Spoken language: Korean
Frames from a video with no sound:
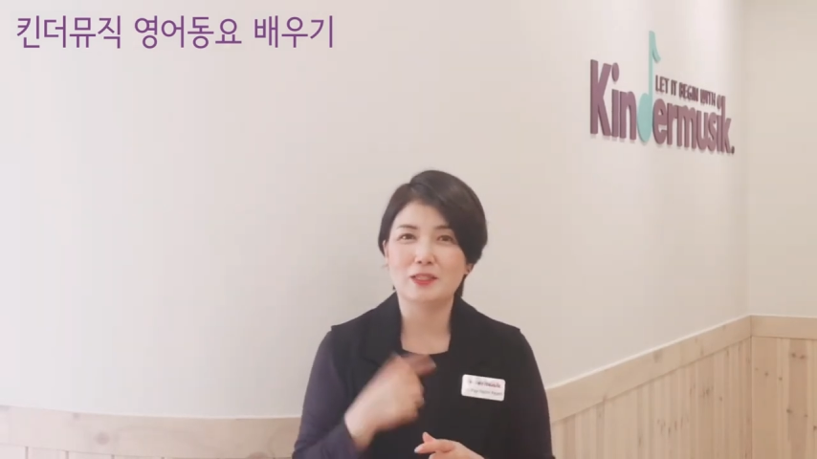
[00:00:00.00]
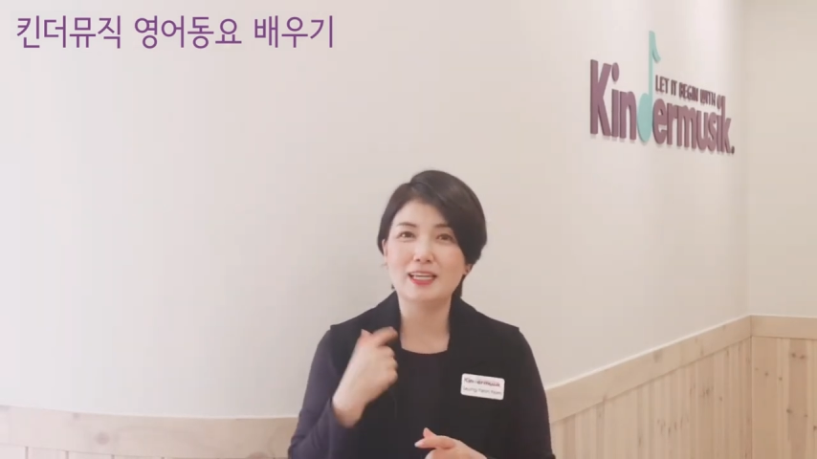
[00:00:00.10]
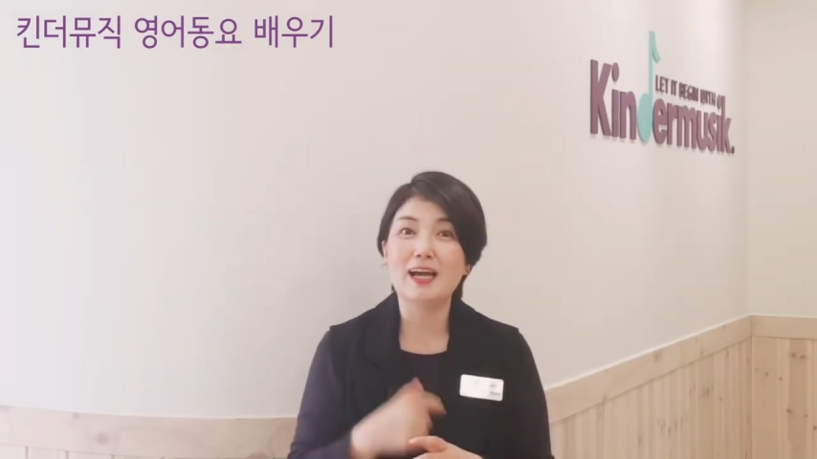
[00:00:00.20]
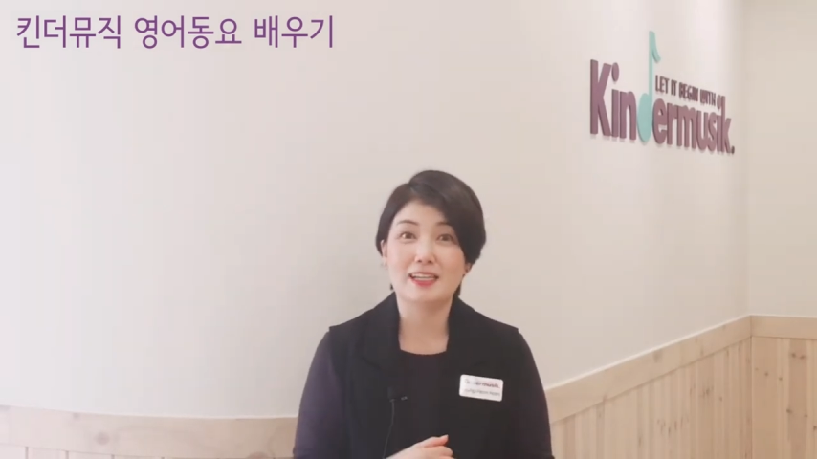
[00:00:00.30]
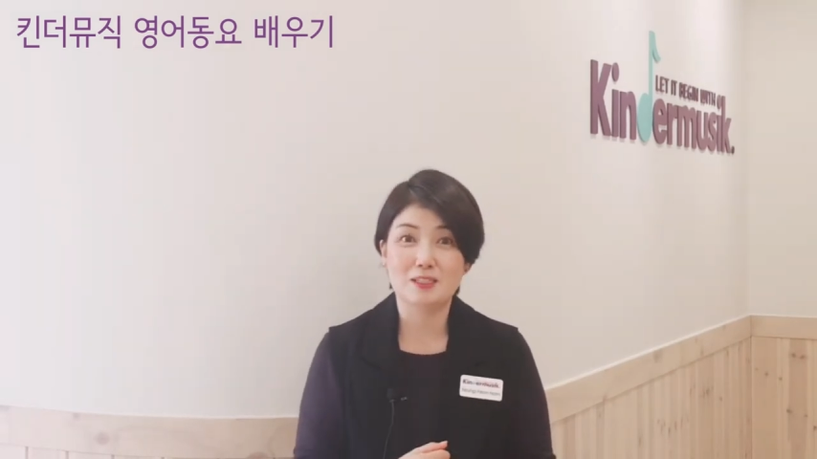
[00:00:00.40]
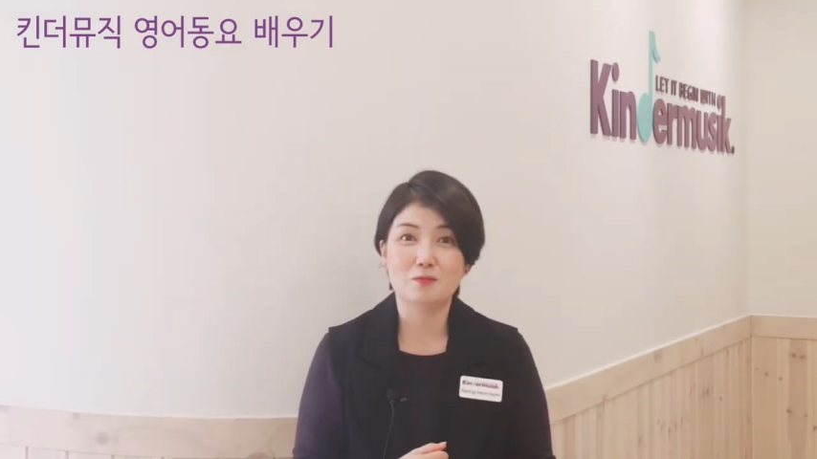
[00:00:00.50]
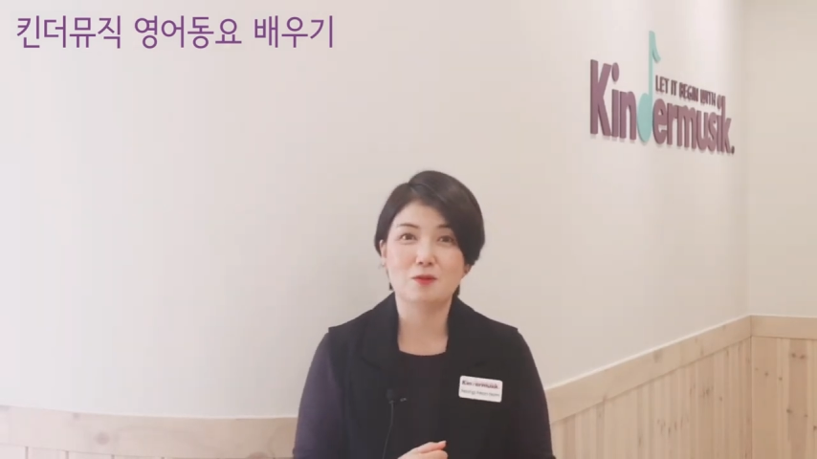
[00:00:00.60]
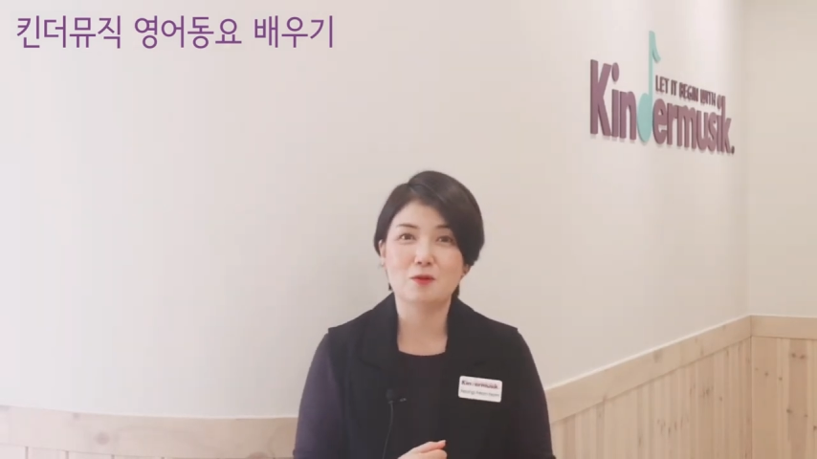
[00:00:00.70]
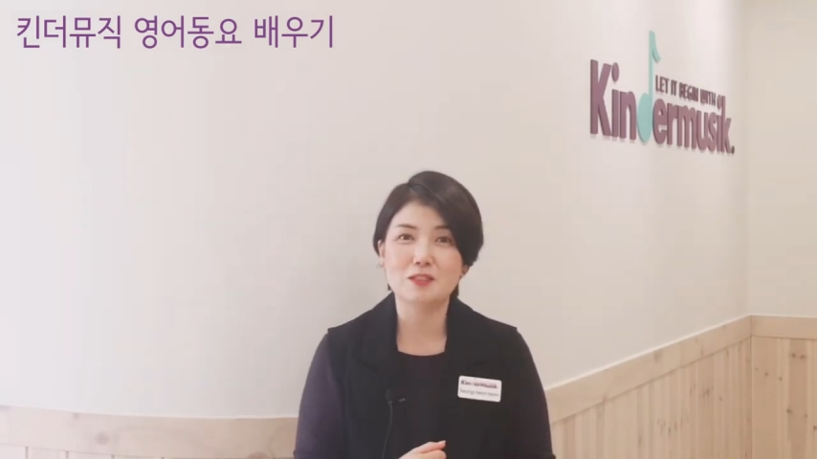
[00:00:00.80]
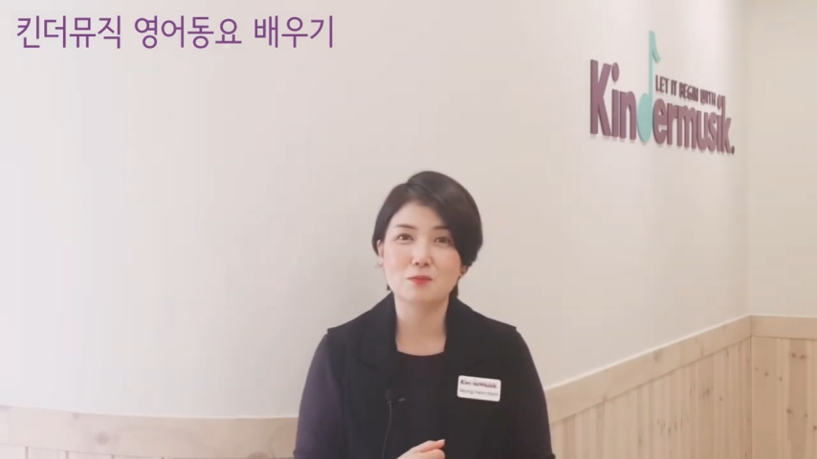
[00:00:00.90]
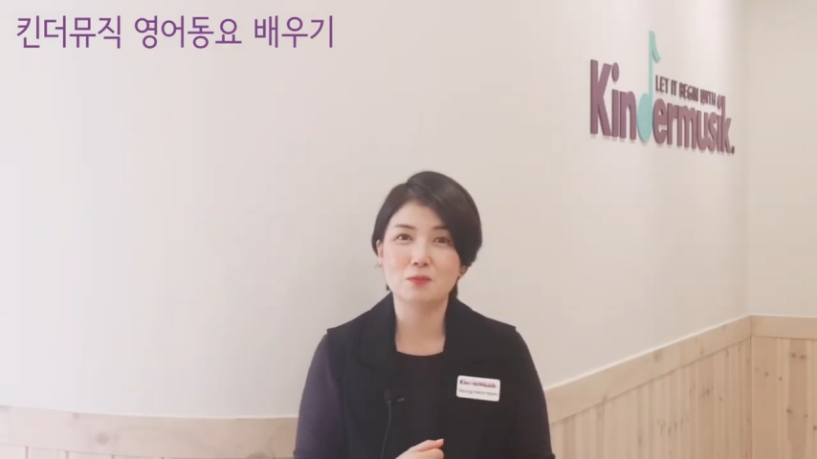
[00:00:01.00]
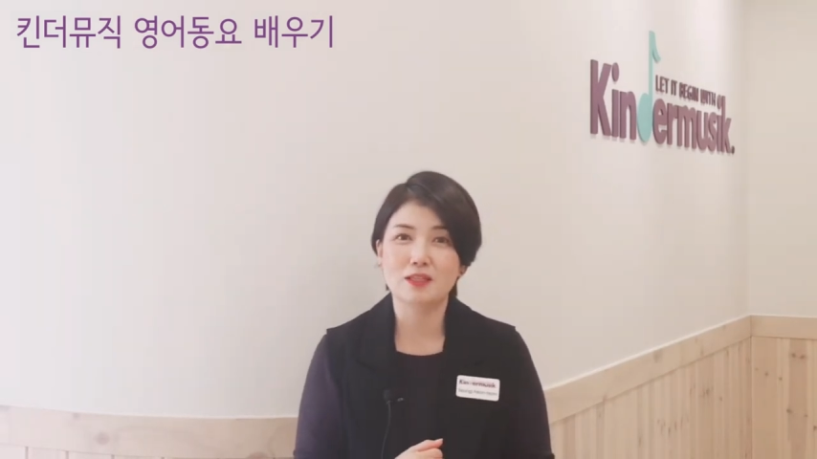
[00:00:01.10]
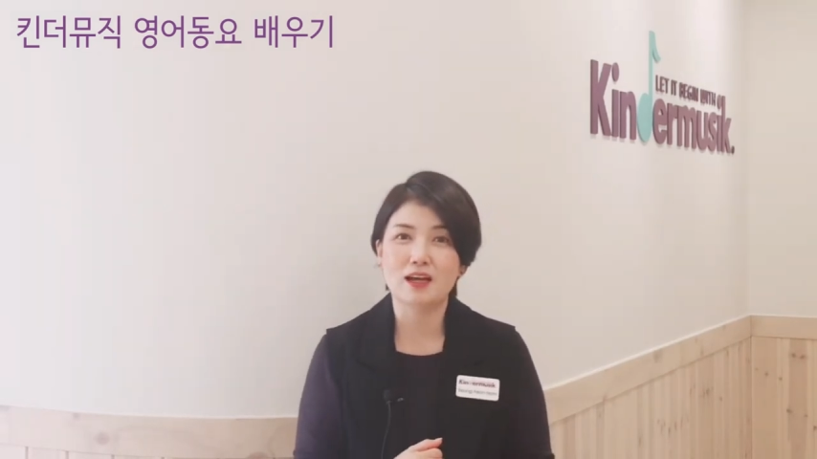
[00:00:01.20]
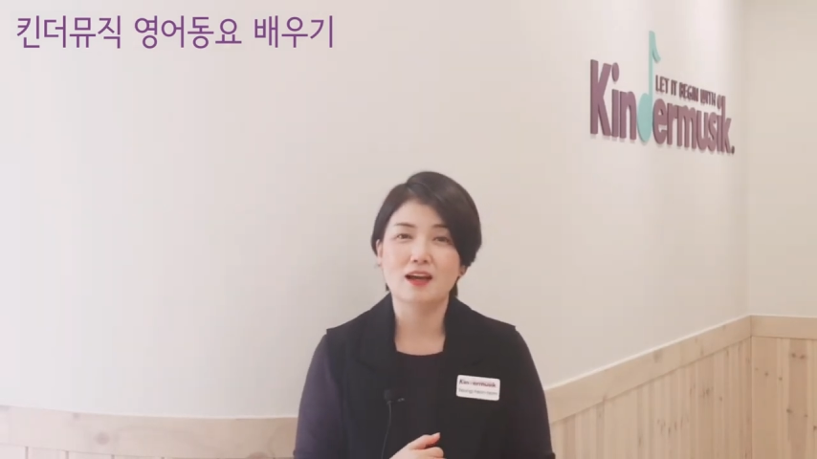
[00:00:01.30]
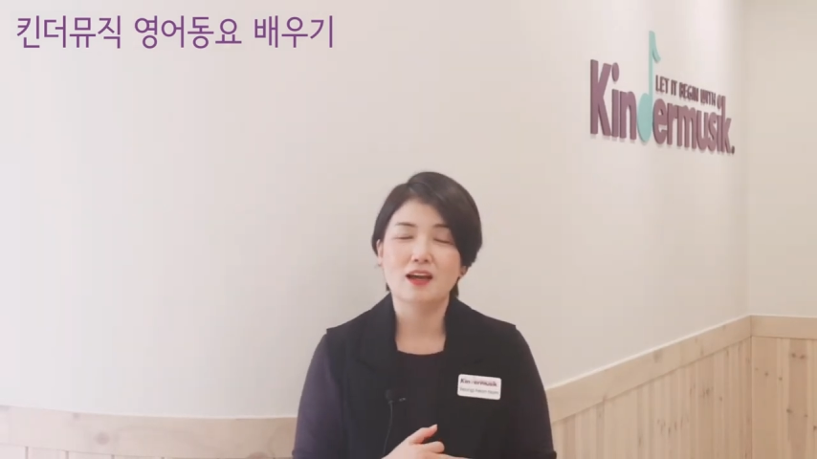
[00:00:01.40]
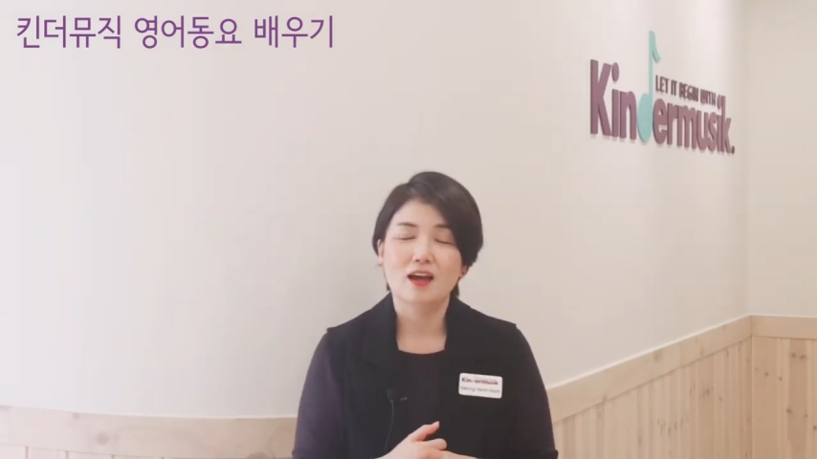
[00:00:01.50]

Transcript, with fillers: 이해하시면 되십니다.